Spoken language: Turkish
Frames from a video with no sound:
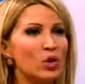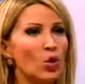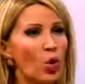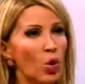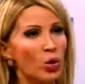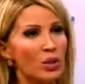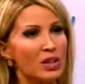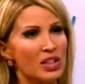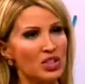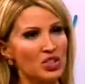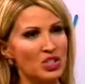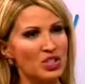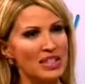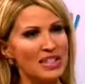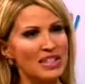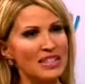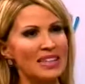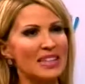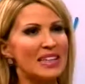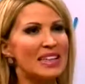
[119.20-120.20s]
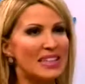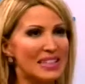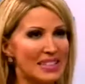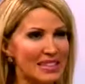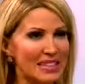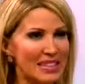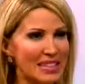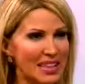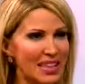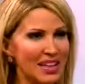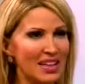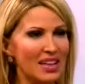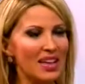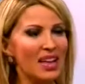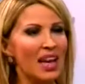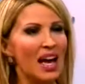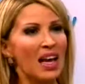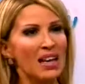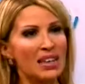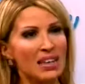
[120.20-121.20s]
kol içlerine, gıdıya
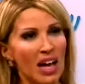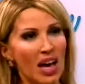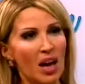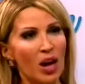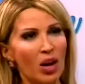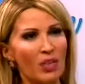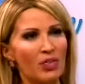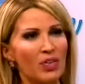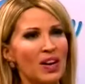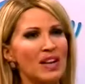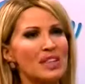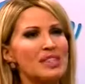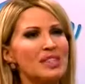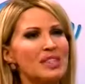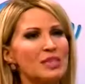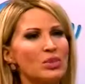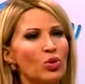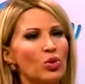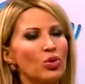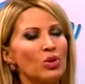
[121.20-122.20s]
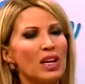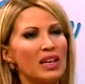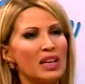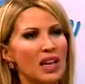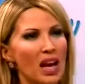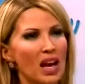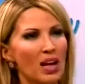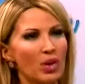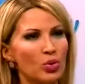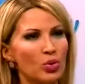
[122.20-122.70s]
yağ fazlalığı olan her